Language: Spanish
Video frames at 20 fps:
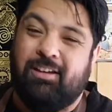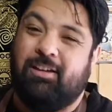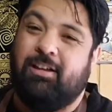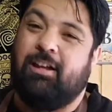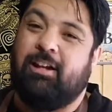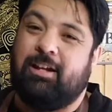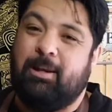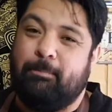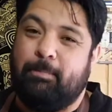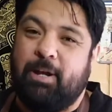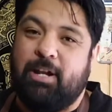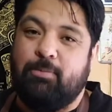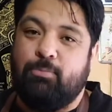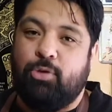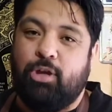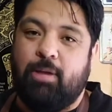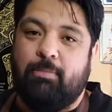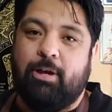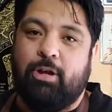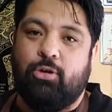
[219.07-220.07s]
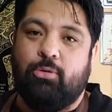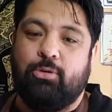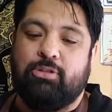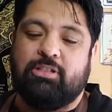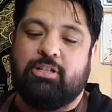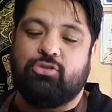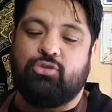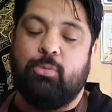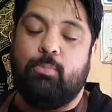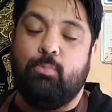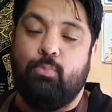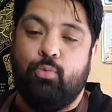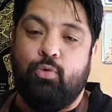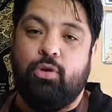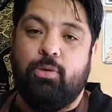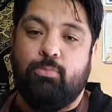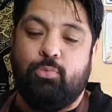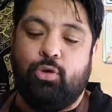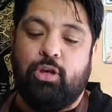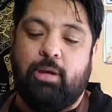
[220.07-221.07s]
El Campari es muy amargo, por si acaso,
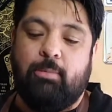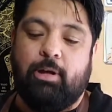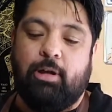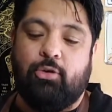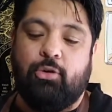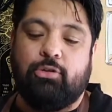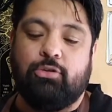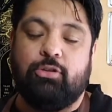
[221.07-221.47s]
muy muy amargo.